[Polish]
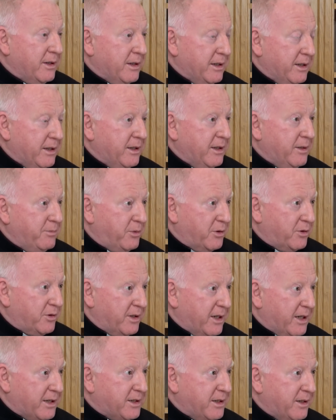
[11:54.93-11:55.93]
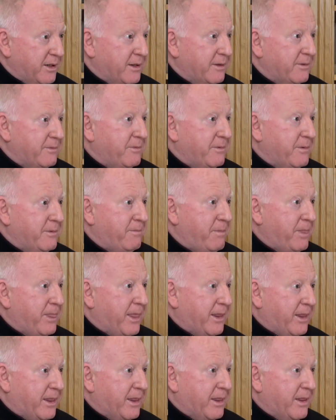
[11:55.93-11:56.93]
i, i pokonacie
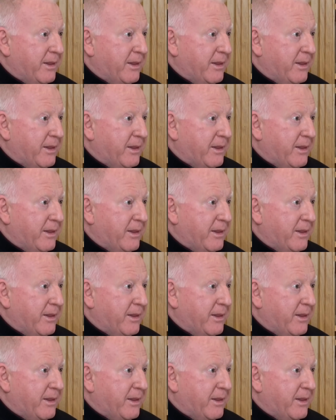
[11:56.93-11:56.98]
mm,